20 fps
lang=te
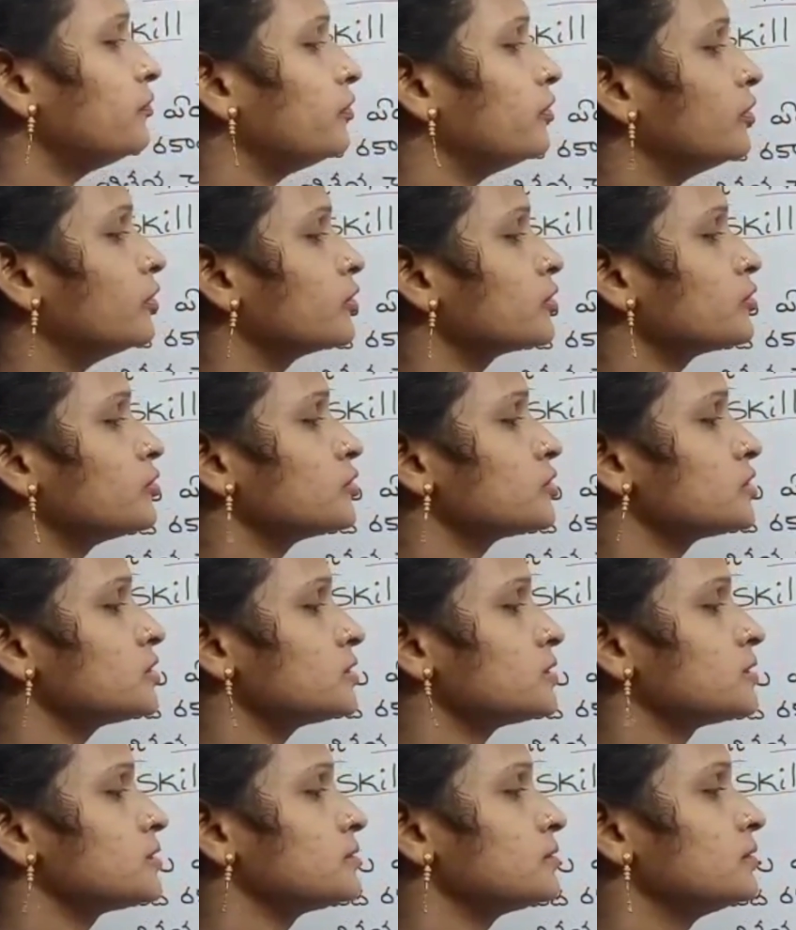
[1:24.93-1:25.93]
ఫోర్
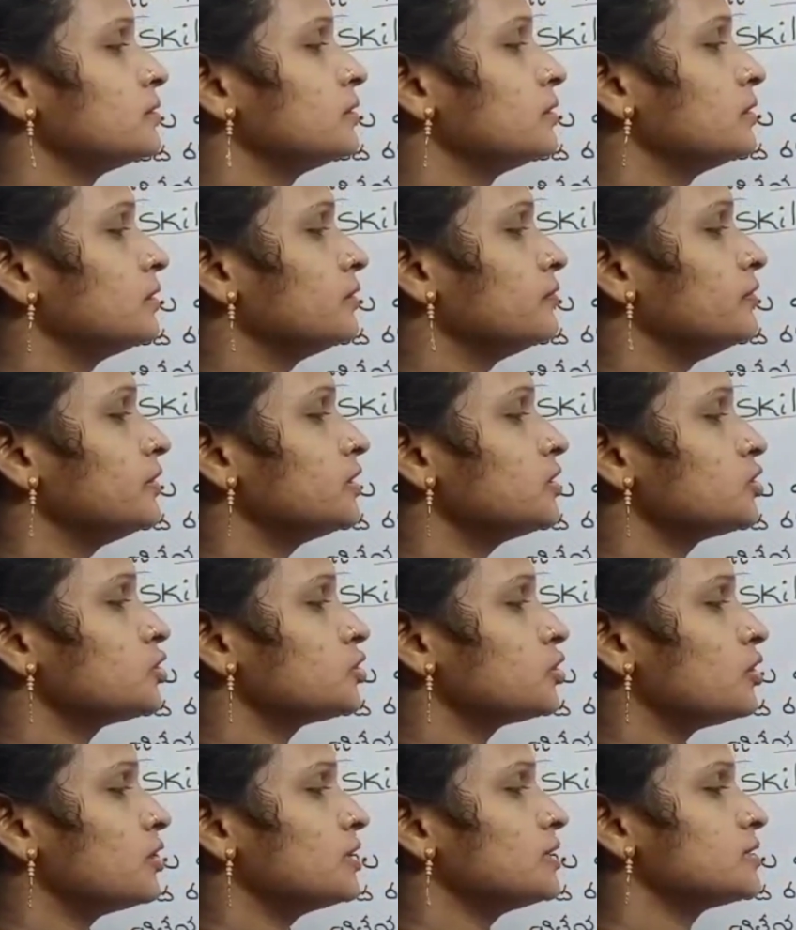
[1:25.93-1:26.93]
క్వశ్చన్స్ విత్
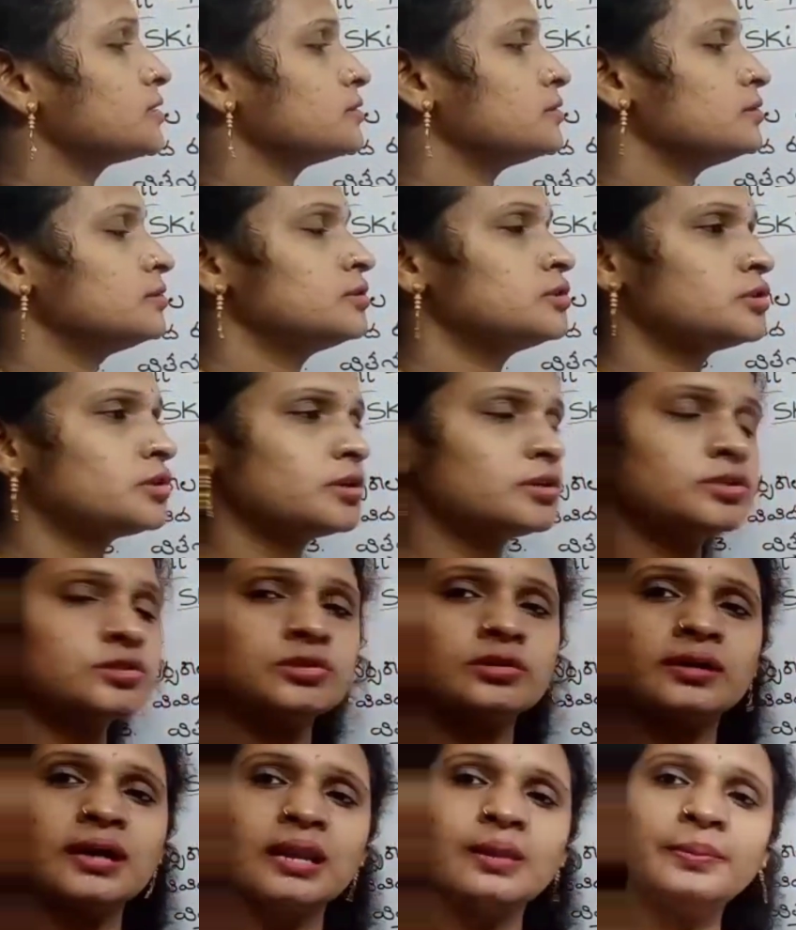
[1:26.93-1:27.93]
చాయిస్ చాయిస్తో
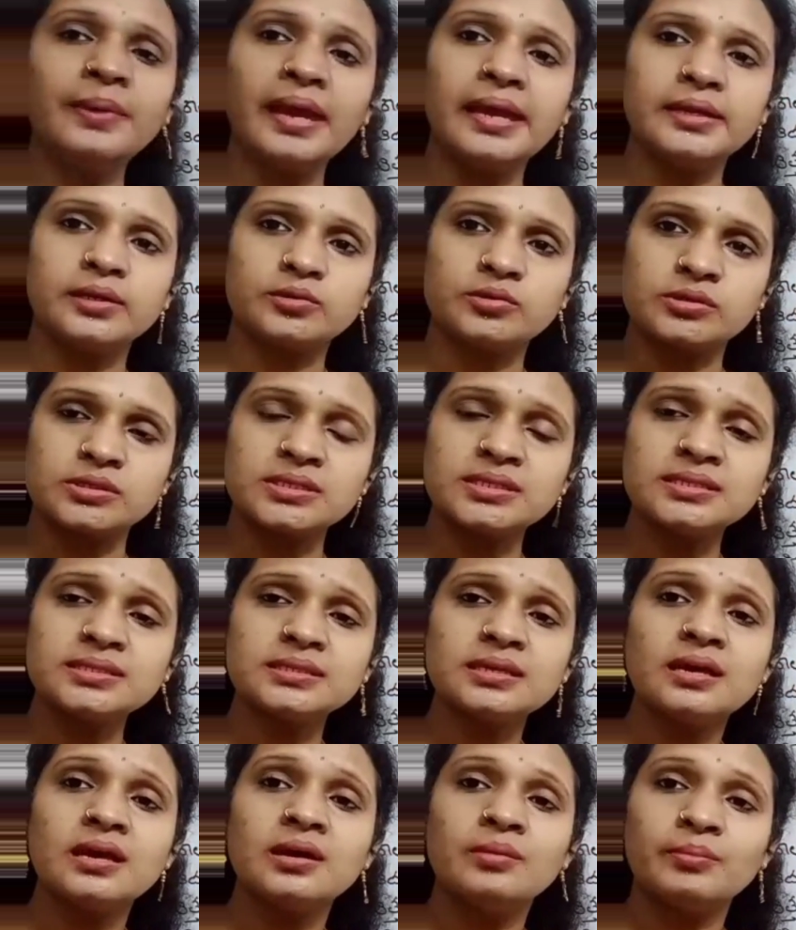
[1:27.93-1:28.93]
కలిపి ఎయిట్ క్వశ్చన్స్
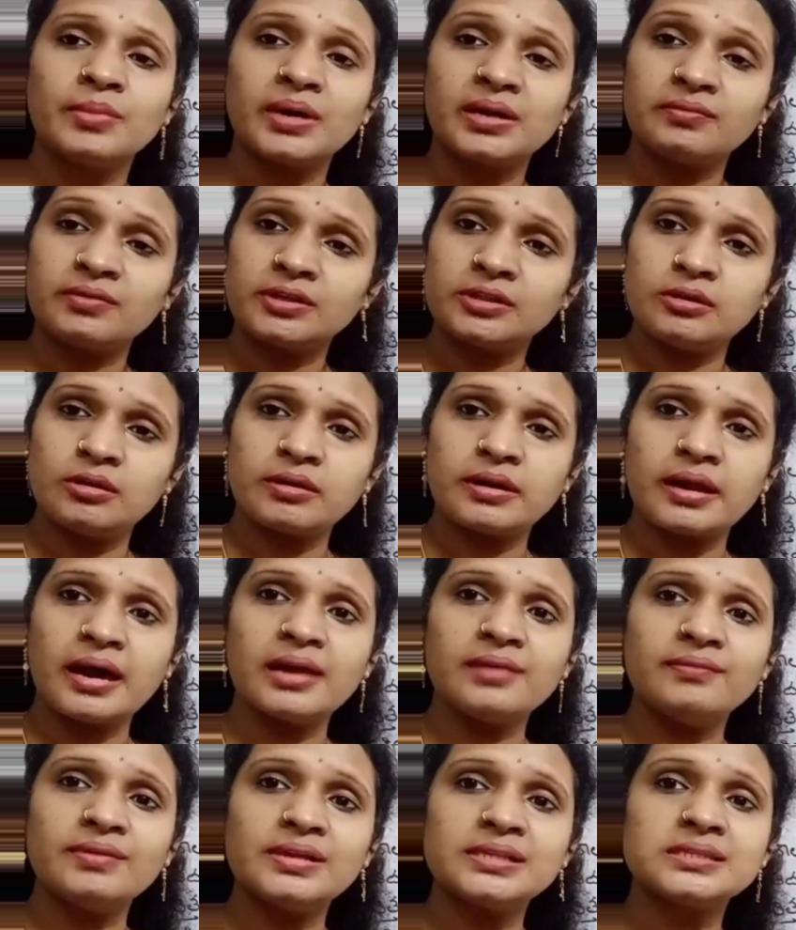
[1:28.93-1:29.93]
మనం అందులో
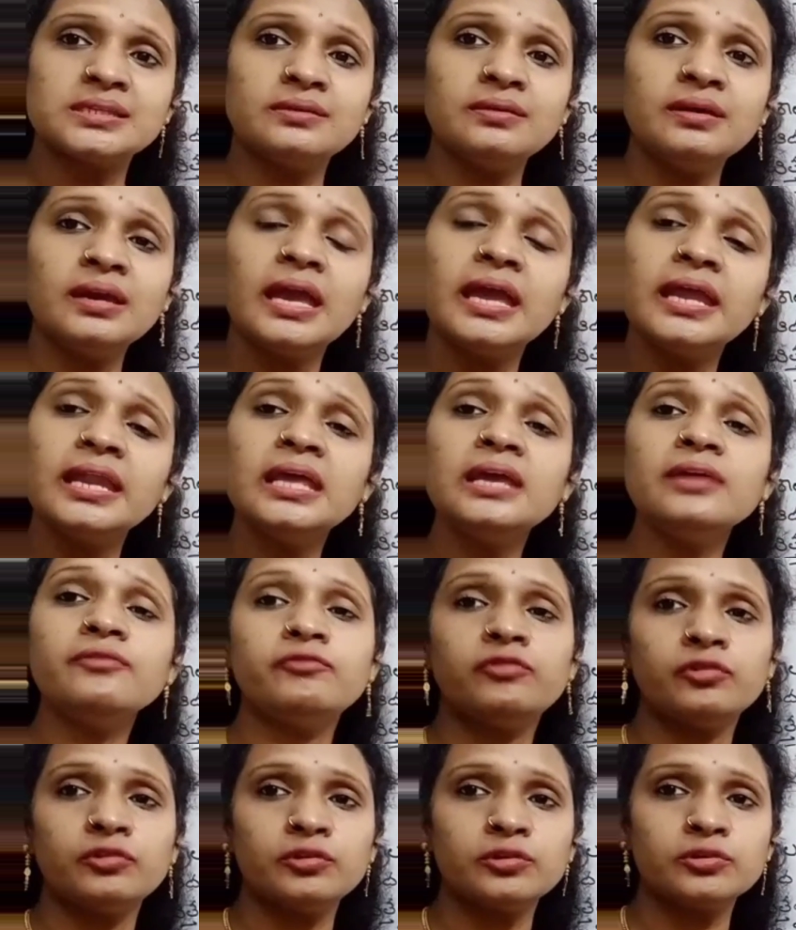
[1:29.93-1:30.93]
రాయవలసినవి ఎనీ
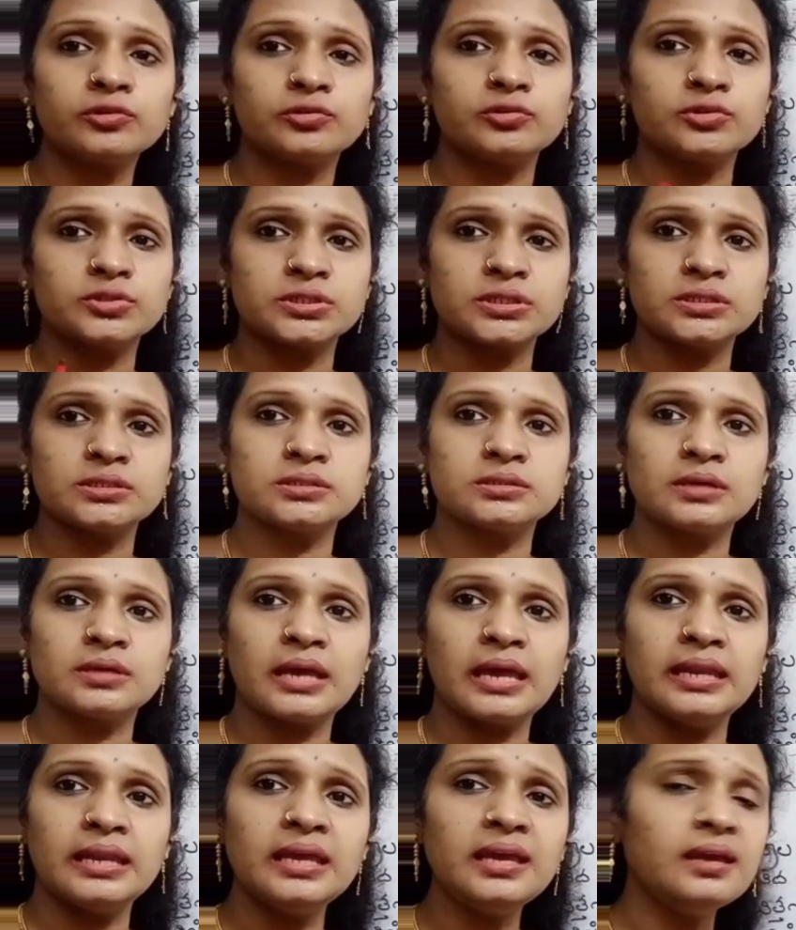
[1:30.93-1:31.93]
ఫోర్ క్వశ్చన్స్
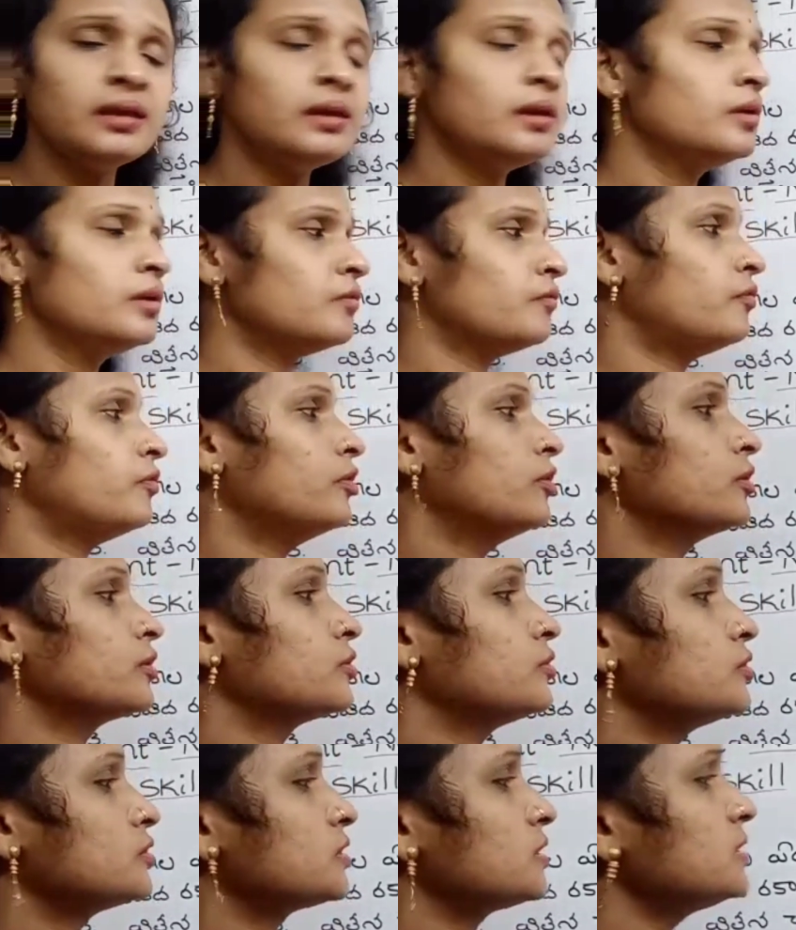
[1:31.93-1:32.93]
ఎనీ ఫోర్
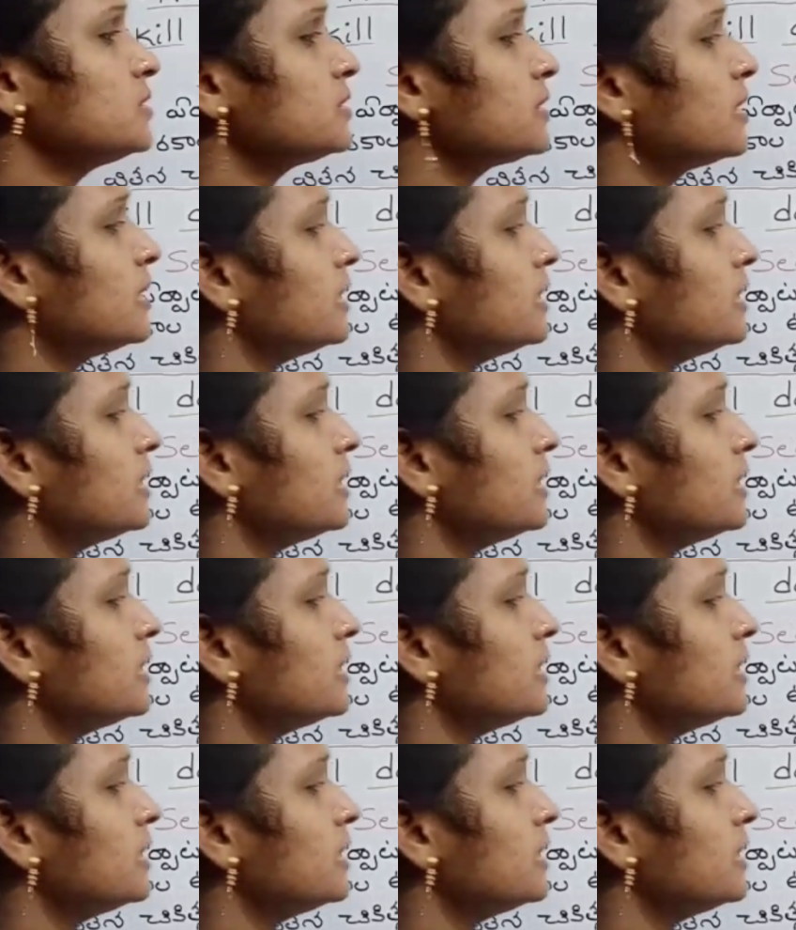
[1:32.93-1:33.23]
క్వశ్చన్స్